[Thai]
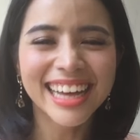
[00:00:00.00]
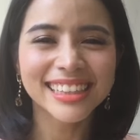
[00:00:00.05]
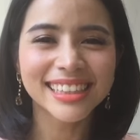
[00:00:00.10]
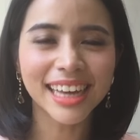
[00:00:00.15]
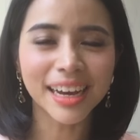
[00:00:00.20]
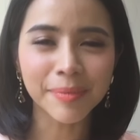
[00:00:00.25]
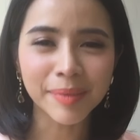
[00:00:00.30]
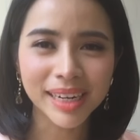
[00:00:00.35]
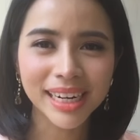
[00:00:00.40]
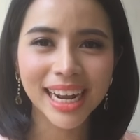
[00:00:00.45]
แต่
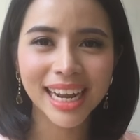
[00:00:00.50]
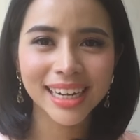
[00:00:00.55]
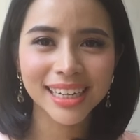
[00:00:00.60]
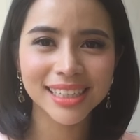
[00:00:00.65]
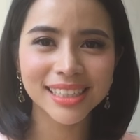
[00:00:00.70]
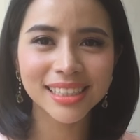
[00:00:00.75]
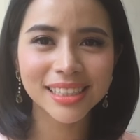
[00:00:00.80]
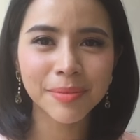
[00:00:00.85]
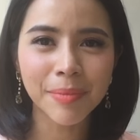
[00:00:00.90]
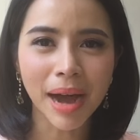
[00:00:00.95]
ประเด็น
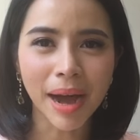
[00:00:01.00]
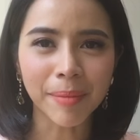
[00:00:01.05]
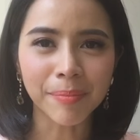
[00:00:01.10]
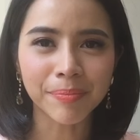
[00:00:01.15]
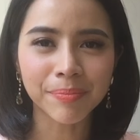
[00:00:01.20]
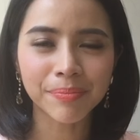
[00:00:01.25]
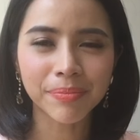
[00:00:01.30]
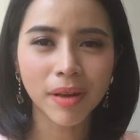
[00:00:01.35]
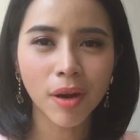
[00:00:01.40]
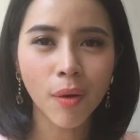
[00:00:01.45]
คือแบบ
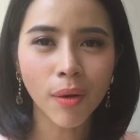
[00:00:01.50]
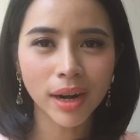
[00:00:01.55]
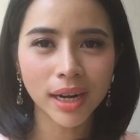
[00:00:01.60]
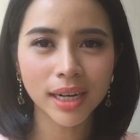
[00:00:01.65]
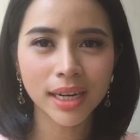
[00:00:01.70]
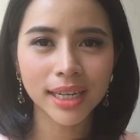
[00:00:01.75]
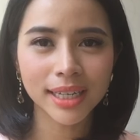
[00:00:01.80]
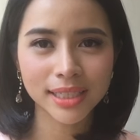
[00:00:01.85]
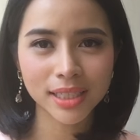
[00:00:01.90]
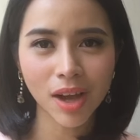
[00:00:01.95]
คน
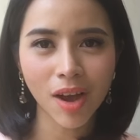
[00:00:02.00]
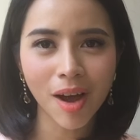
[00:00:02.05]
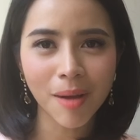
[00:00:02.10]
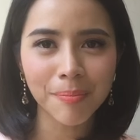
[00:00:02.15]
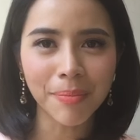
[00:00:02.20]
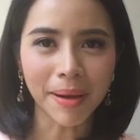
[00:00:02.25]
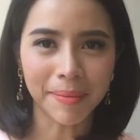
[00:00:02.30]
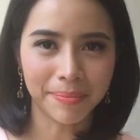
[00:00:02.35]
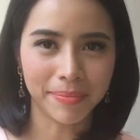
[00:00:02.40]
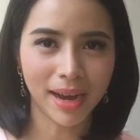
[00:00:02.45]
ที่ชอบ
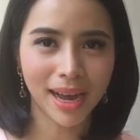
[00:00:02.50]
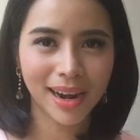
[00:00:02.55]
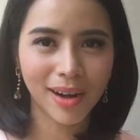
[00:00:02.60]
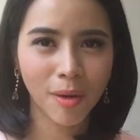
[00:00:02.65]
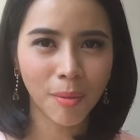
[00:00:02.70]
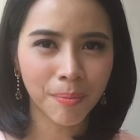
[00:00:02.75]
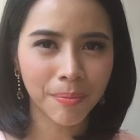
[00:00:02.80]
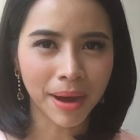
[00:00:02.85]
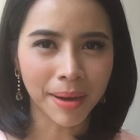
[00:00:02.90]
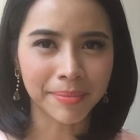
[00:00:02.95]
แบบอาร
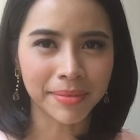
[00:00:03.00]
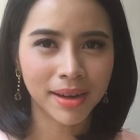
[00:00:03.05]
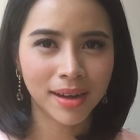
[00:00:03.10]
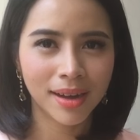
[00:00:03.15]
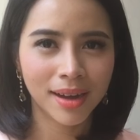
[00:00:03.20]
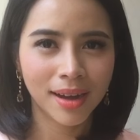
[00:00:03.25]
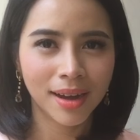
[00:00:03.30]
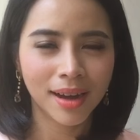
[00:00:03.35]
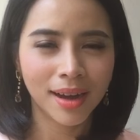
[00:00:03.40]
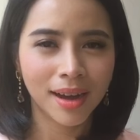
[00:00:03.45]
มณ์แบบ
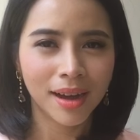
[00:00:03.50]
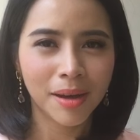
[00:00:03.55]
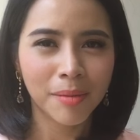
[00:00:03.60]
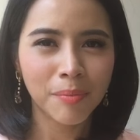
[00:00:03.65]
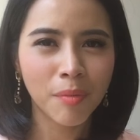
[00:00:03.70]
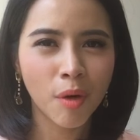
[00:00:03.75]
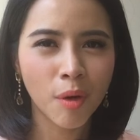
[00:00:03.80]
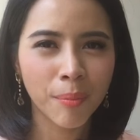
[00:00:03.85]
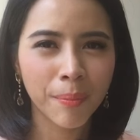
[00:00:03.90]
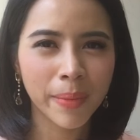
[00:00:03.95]

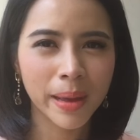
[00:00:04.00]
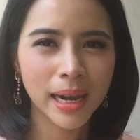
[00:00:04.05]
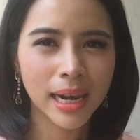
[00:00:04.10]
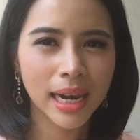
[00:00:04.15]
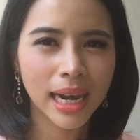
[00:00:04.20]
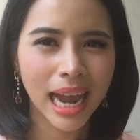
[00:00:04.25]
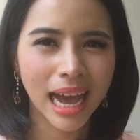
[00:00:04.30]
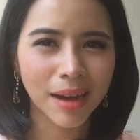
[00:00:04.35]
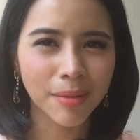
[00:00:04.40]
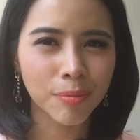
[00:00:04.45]
โมเมน
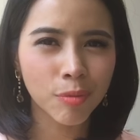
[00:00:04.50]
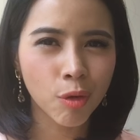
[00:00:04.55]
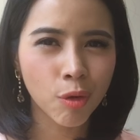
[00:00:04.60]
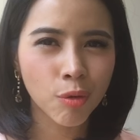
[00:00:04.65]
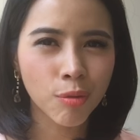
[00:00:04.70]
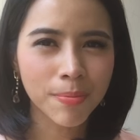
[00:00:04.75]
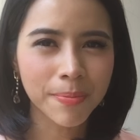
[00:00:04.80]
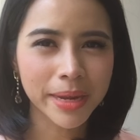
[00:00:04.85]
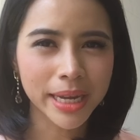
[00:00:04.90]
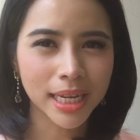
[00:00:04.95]
ต์ รักมุ้ง
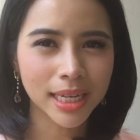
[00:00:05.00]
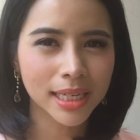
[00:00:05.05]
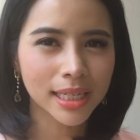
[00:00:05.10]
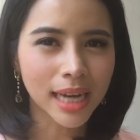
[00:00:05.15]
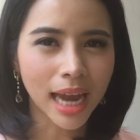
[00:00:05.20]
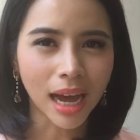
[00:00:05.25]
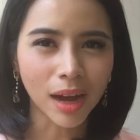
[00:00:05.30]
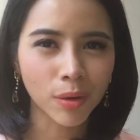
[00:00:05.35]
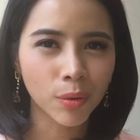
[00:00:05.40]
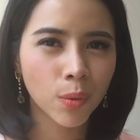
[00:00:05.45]
มิ้ง
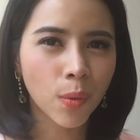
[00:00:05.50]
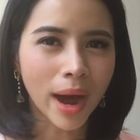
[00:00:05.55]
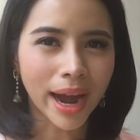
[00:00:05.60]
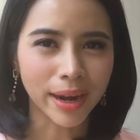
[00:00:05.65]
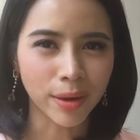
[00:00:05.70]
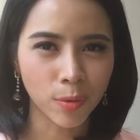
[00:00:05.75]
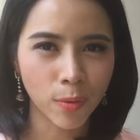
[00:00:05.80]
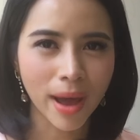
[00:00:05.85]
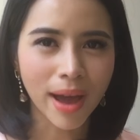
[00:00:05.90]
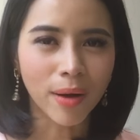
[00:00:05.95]
รักหวาน
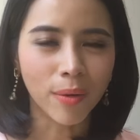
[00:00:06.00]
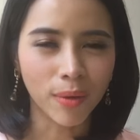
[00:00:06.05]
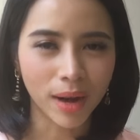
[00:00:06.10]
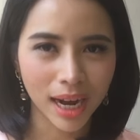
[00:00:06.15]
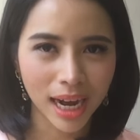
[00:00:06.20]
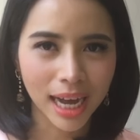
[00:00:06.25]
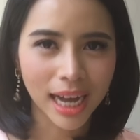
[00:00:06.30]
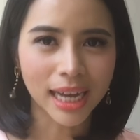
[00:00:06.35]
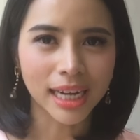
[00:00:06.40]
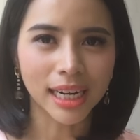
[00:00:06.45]
แหวว
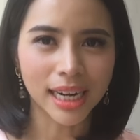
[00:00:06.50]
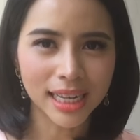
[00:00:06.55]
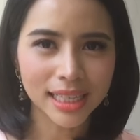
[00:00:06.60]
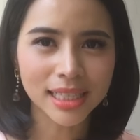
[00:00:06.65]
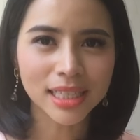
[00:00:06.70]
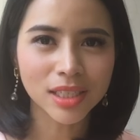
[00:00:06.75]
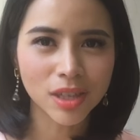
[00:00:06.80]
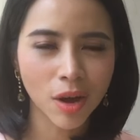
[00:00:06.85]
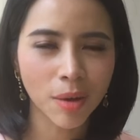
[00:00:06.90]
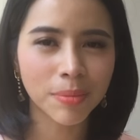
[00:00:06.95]
อะค่ะ น่า
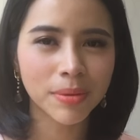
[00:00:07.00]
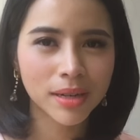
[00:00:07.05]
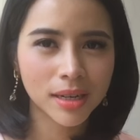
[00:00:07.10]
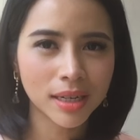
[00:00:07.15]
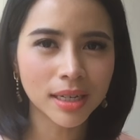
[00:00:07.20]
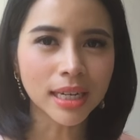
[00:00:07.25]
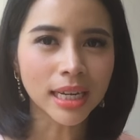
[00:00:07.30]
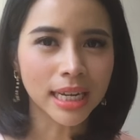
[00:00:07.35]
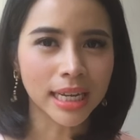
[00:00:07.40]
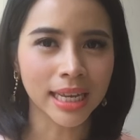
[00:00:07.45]
จะชอบเรื่อ
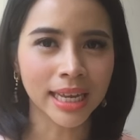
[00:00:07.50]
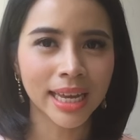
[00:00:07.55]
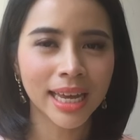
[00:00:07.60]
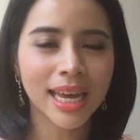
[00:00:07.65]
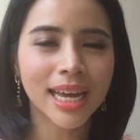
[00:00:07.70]
งนี้